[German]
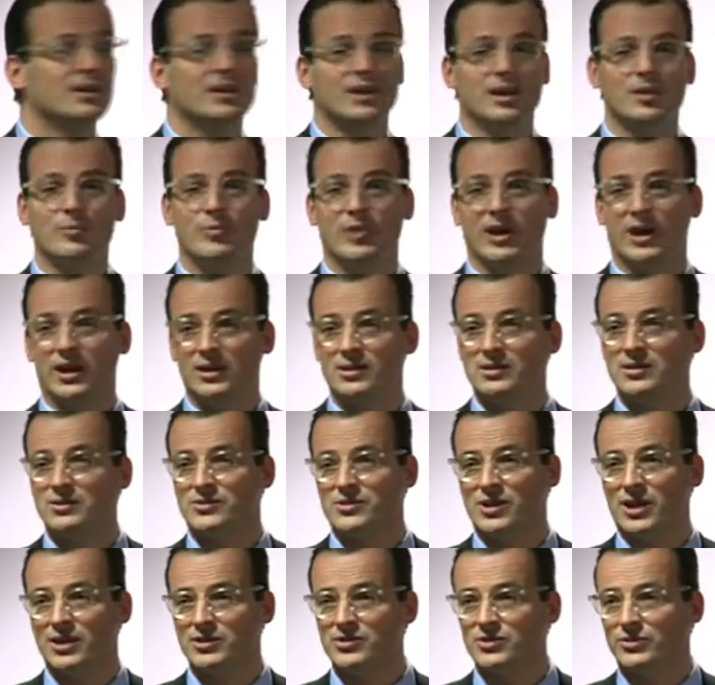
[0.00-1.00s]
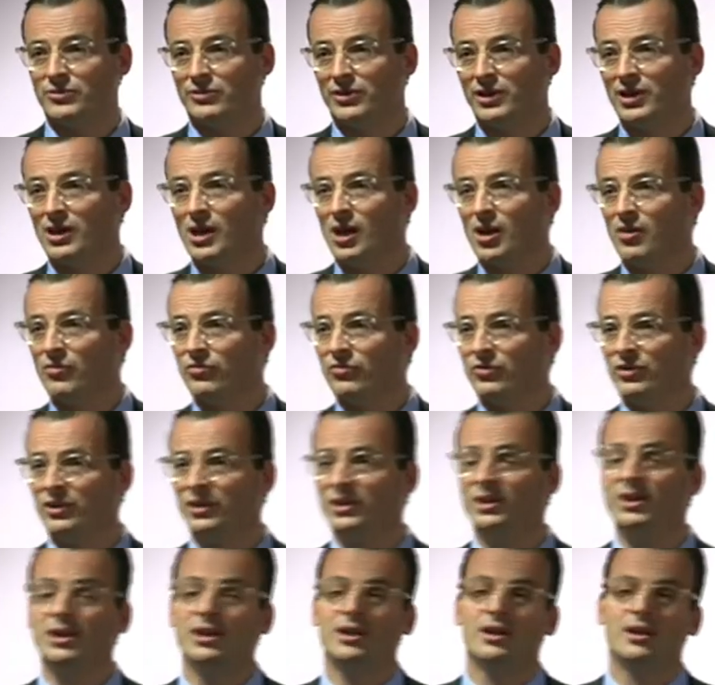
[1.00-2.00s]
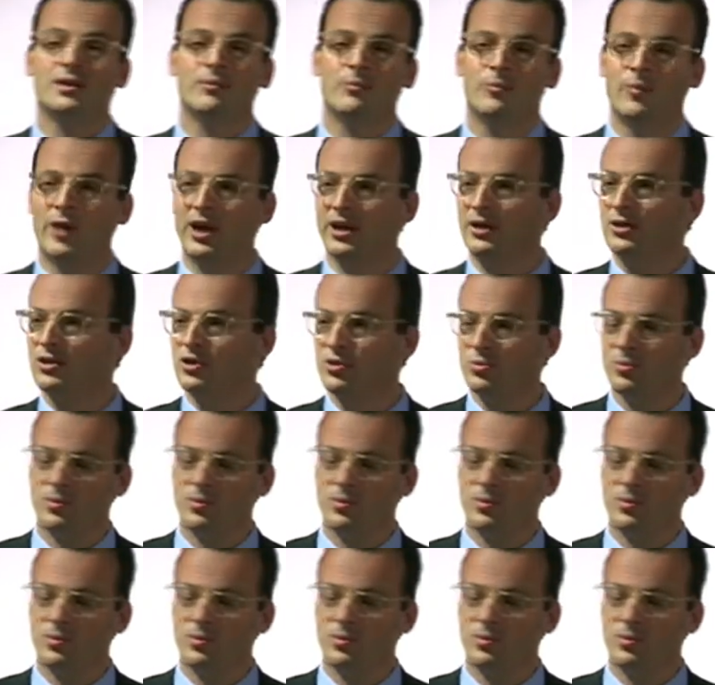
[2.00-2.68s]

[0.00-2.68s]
im Bereich Disaster Recovery meine